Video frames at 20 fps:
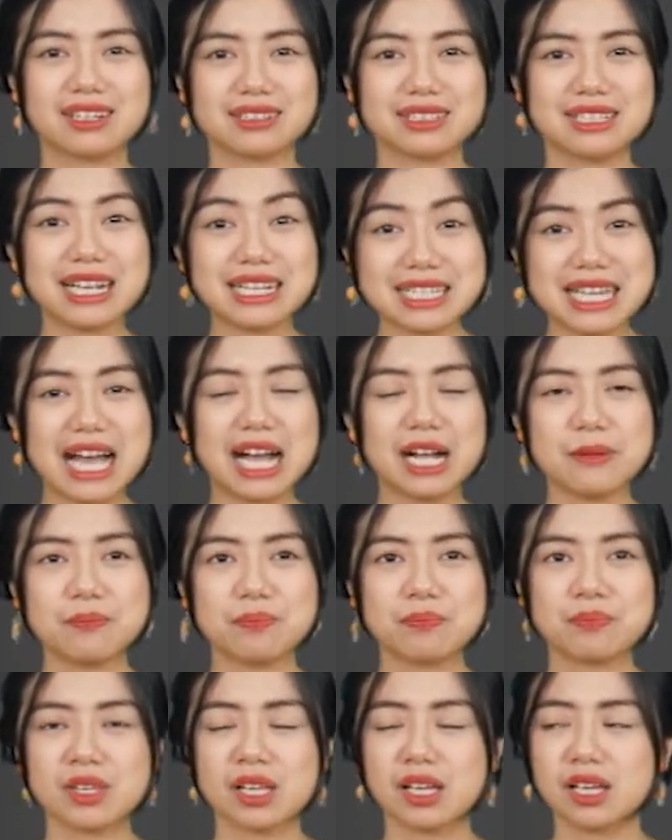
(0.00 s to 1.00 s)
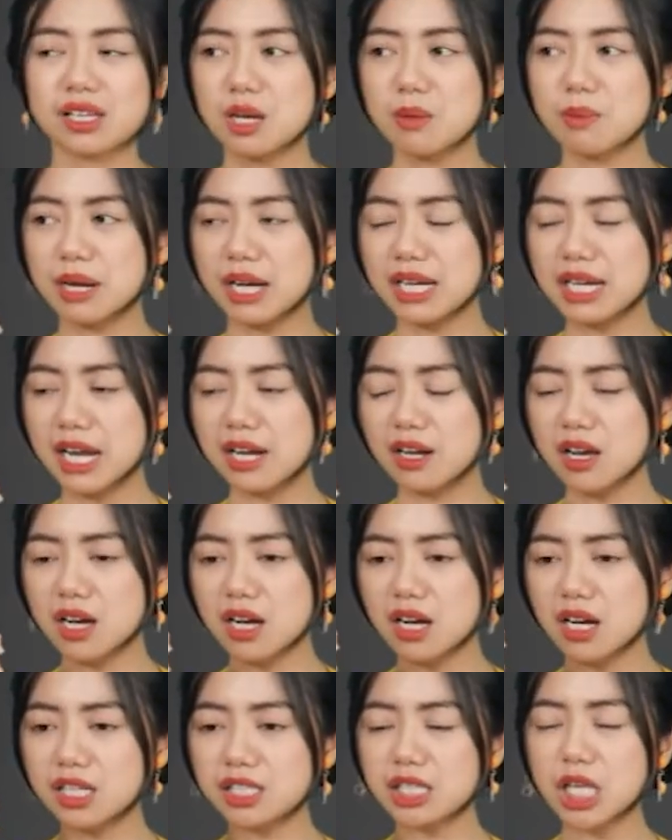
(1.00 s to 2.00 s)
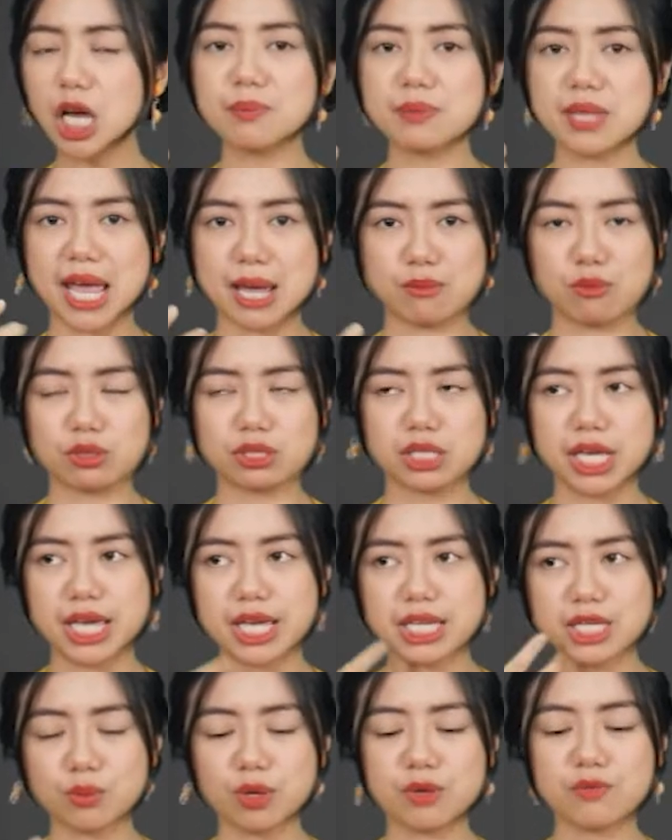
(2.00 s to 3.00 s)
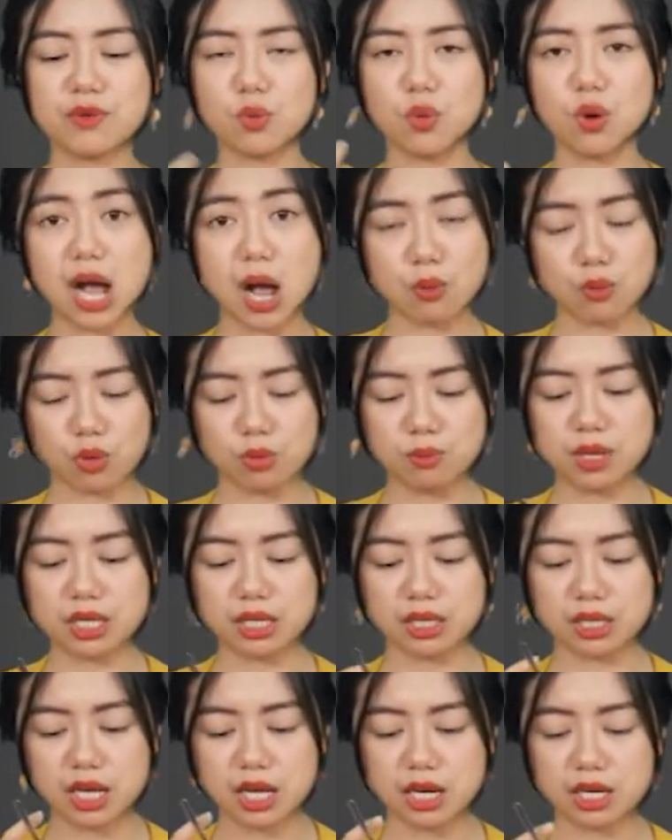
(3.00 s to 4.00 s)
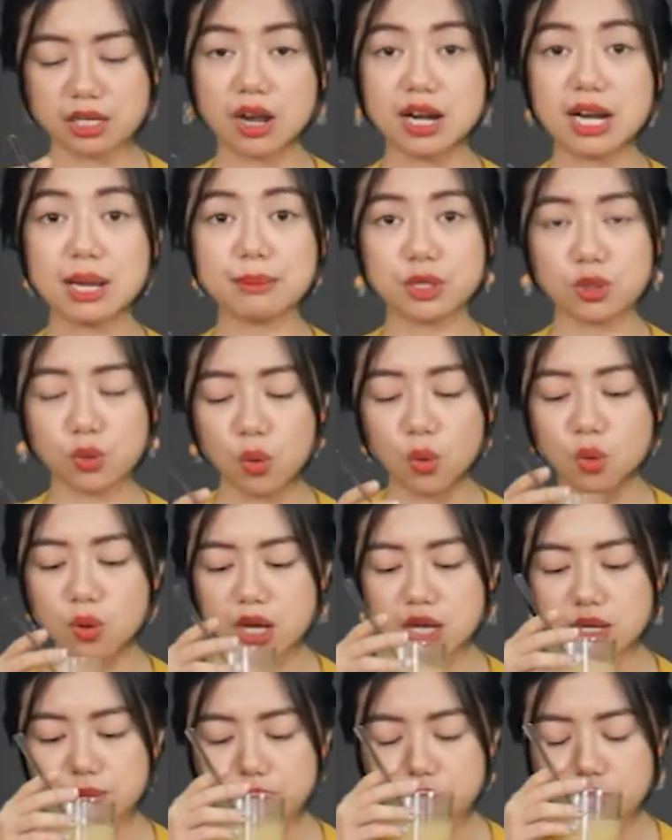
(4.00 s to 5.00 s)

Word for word: chắc chắn nhưng mà cái này nó hơi thơm nhẹ một tí trong cái phần cuốn học của mình đó là mình uống á